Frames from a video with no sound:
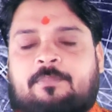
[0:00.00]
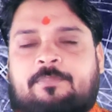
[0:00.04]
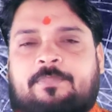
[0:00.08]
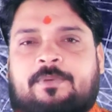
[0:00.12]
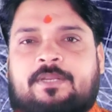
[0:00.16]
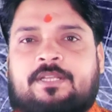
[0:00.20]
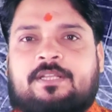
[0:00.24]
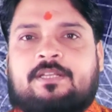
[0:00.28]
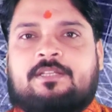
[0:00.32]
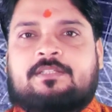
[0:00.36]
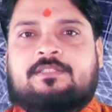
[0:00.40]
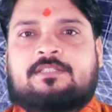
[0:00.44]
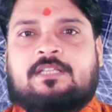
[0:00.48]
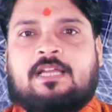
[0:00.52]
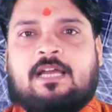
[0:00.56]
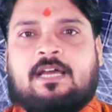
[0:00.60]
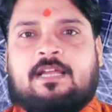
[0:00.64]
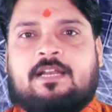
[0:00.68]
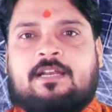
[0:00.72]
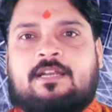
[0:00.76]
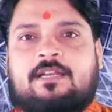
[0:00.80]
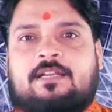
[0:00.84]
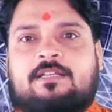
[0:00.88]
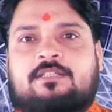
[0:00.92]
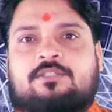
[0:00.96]
अपनी
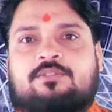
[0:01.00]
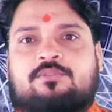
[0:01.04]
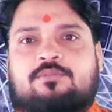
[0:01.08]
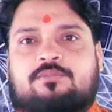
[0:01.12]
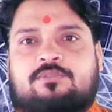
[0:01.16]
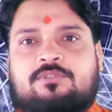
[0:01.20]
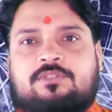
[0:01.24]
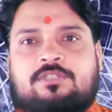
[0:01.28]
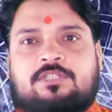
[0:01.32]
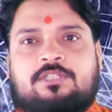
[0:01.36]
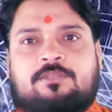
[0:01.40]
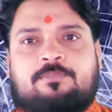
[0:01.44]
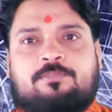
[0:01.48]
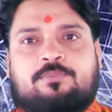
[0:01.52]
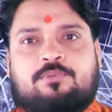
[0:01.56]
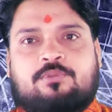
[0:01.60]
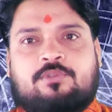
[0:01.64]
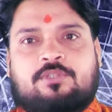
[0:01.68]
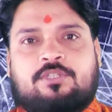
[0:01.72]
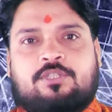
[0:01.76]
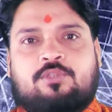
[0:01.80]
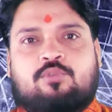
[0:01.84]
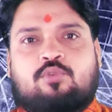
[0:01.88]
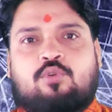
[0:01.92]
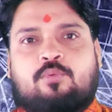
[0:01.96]
शारीरिक चुस्ती
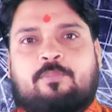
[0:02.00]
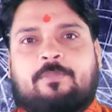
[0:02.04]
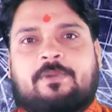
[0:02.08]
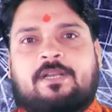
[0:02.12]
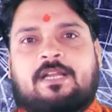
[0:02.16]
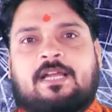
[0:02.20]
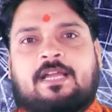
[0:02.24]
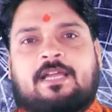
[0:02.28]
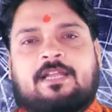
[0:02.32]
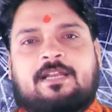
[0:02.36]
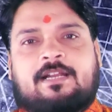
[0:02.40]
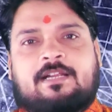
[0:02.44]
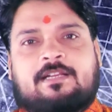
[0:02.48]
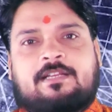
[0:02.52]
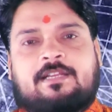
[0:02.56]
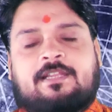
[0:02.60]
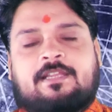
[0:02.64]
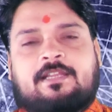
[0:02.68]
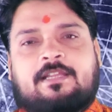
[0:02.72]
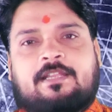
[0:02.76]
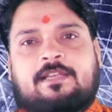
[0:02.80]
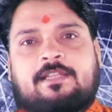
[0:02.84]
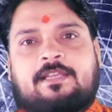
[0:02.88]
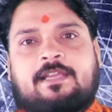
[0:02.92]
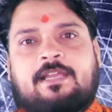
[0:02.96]
फुर्ती को बनाए
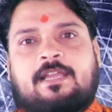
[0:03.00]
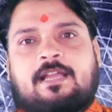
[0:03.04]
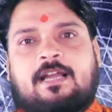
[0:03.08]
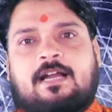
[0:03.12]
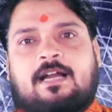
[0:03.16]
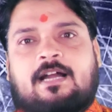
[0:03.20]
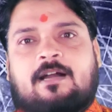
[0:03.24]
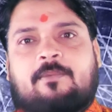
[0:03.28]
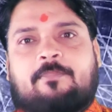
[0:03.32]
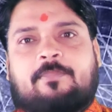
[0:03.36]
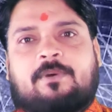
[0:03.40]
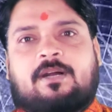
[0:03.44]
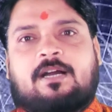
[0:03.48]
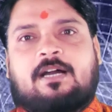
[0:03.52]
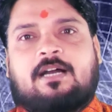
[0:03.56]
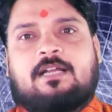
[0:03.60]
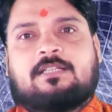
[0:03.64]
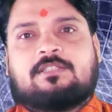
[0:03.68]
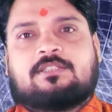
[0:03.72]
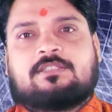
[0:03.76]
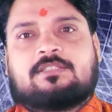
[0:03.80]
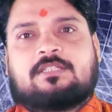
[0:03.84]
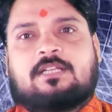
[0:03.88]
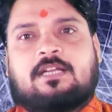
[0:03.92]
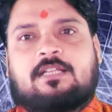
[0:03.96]
रखने के लिए आप
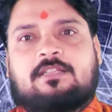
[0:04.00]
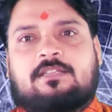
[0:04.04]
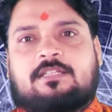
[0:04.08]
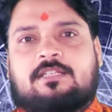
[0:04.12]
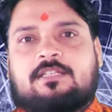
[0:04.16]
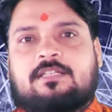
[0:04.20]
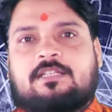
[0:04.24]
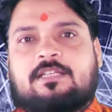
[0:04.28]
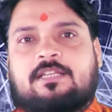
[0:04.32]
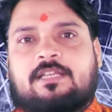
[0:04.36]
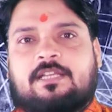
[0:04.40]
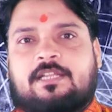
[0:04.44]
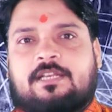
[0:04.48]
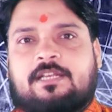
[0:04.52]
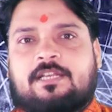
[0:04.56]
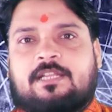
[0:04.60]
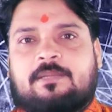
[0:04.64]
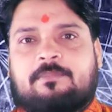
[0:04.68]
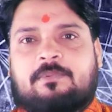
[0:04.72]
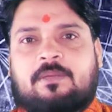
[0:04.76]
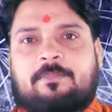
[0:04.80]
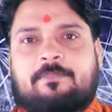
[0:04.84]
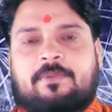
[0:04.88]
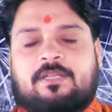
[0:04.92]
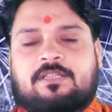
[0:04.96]
आज का दिन
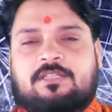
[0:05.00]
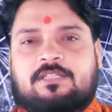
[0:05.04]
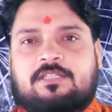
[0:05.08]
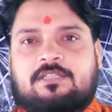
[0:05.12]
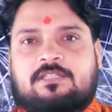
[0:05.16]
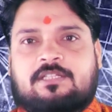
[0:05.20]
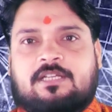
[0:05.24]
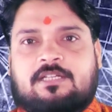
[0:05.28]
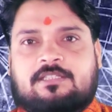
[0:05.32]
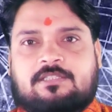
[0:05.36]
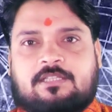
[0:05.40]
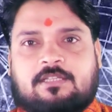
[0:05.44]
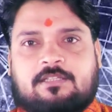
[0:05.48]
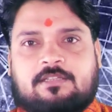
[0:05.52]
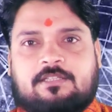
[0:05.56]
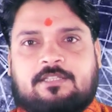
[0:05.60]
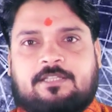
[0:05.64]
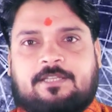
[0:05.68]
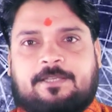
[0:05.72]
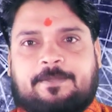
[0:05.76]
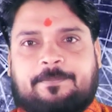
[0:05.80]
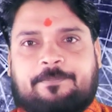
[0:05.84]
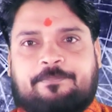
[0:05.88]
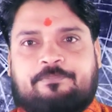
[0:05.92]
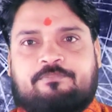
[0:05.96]
खेलने में व्यतीत कर सकते
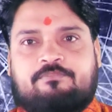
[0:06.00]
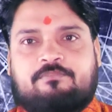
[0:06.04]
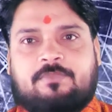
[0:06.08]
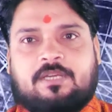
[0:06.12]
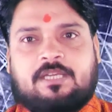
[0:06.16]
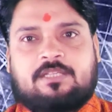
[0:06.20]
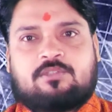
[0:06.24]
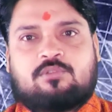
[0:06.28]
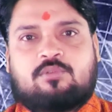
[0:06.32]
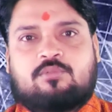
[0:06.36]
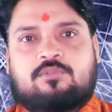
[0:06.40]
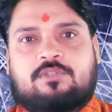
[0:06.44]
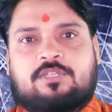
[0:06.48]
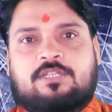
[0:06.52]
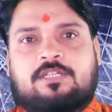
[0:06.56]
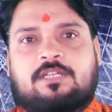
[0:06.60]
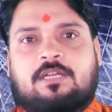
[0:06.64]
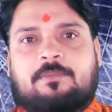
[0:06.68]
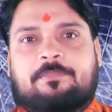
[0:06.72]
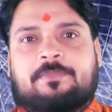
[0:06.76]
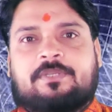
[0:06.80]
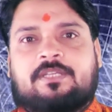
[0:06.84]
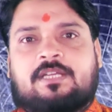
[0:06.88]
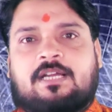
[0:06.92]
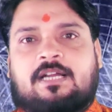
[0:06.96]
हैं पैसों की
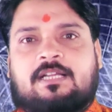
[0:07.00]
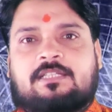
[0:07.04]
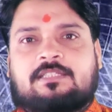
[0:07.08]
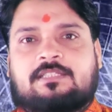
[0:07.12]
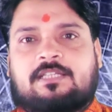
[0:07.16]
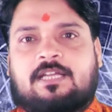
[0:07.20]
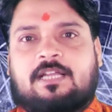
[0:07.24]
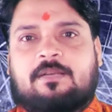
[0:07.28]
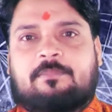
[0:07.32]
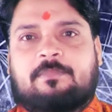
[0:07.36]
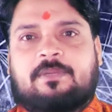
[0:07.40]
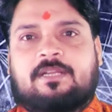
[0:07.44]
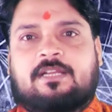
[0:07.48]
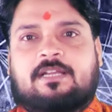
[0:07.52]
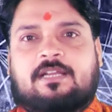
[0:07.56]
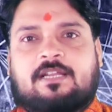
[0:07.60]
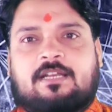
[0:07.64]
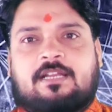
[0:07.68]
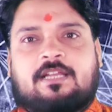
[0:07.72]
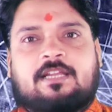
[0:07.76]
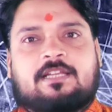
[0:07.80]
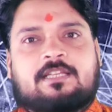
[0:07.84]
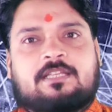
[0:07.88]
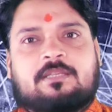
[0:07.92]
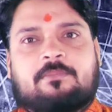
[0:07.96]
कमी आज घर में
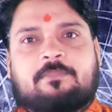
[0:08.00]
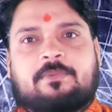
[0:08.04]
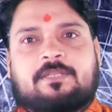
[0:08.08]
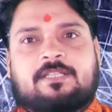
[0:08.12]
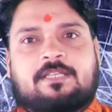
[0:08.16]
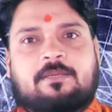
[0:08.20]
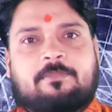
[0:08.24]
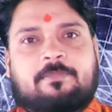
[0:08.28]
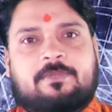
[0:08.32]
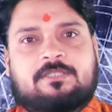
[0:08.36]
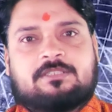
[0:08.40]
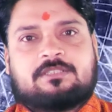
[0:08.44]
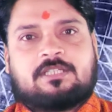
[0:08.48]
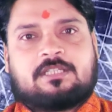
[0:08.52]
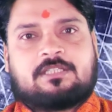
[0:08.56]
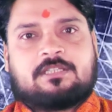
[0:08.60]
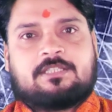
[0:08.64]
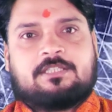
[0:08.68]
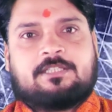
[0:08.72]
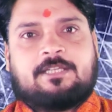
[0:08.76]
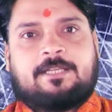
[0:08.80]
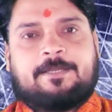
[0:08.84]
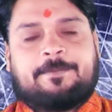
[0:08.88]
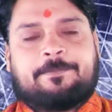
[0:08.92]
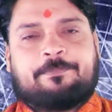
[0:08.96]
कलह की वजह बन
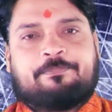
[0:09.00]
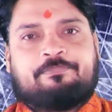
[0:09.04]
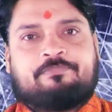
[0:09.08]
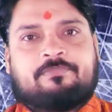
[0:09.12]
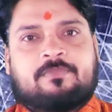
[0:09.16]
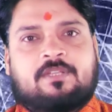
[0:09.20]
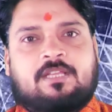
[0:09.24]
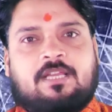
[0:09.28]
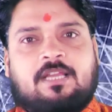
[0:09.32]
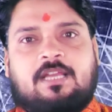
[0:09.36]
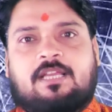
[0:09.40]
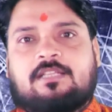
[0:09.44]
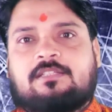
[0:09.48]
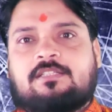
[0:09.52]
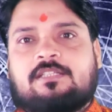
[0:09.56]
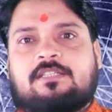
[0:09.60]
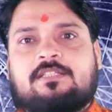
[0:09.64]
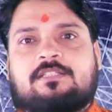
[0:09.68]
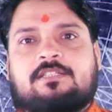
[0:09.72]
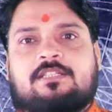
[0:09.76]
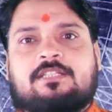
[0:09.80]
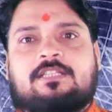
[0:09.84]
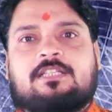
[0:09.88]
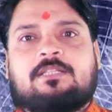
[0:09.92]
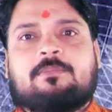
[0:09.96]
सकती है
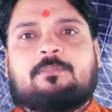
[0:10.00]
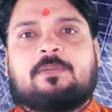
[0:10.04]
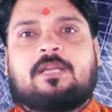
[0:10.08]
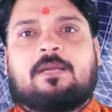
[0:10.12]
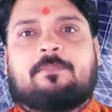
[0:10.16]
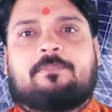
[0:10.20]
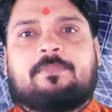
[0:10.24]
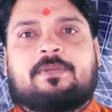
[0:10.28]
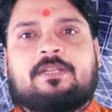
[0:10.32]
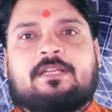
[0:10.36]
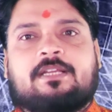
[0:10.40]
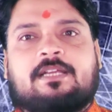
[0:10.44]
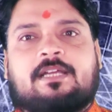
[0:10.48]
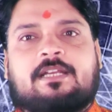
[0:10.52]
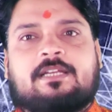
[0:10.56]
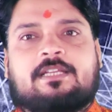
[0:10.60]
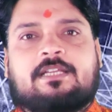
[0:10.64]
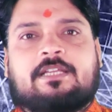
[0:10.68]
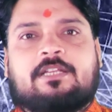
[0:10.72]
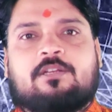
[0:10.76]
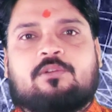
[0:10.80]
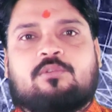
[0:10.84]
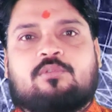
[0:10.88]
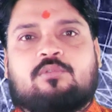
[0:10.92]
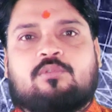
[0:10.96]
ऐसी स्थिति में अपने घर
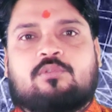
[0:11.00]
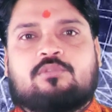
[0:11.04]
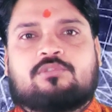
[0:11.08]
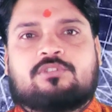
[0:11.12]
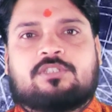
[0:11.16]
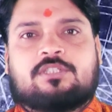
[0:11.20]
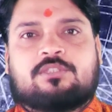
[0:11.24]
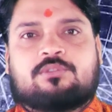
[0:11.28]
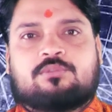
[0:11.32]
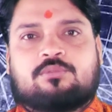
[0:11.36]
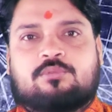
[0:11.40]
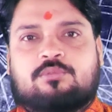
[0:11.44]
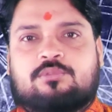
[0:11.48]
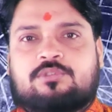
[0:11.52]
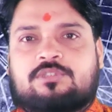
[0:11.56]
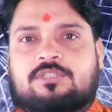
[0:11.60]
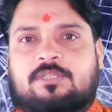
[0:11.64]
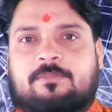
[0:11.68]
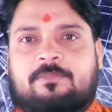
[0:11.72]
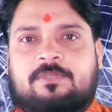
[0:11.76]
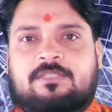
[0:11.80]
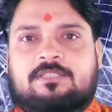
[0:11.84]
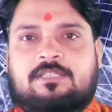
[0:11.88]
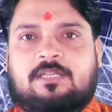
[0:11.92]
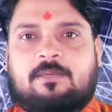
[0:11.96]
के लोगों से सोच
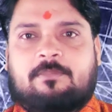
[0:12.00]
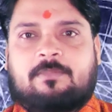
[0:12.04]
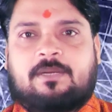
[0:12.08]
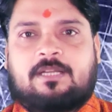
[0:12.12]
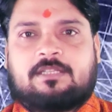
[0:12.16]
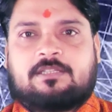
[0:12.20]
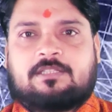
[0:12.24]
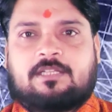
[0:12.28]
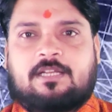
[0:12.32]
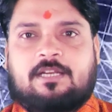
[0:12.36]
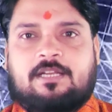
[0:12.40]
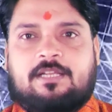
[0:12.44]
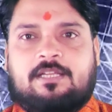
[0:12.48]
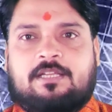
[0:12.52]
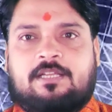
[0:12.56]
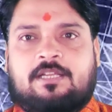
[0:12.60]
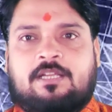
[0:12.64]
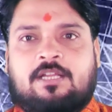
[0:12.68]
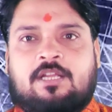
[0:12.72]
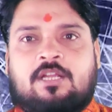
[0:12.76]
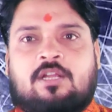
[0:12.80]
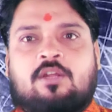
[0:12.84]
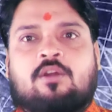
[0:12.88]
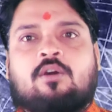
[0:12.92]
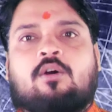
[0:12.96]
समझ कर बात करें
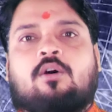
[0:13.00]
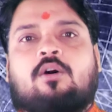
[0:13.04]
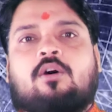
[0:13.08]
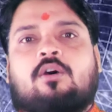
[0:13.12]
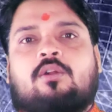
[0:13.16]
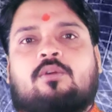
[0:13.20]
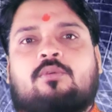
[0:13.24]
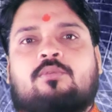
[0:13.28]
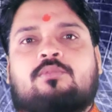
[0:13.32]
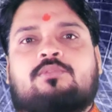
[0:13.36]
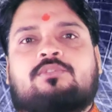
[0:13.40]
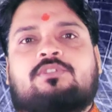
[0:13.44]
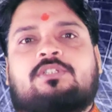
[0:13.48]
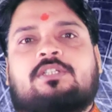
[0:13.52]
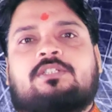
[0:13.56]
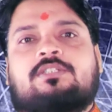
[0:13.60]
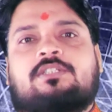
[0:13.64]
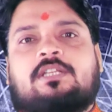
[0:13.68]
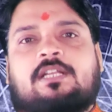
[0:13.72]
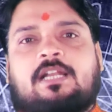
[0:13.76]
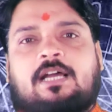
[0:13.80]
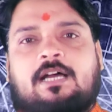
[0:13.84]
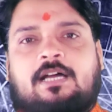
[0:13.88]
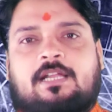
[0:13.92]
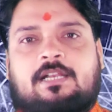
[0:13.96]
और उनसे
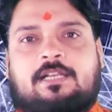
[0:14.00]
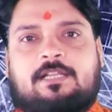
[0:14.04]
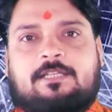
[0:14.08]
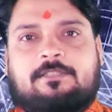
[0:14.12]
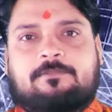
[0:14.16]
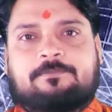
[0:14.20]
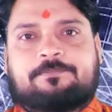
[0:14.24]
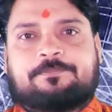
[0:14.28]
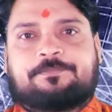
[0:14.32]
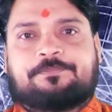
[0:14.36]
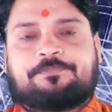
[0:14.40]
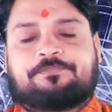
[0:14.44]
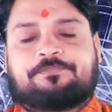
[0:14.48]
सलाह लें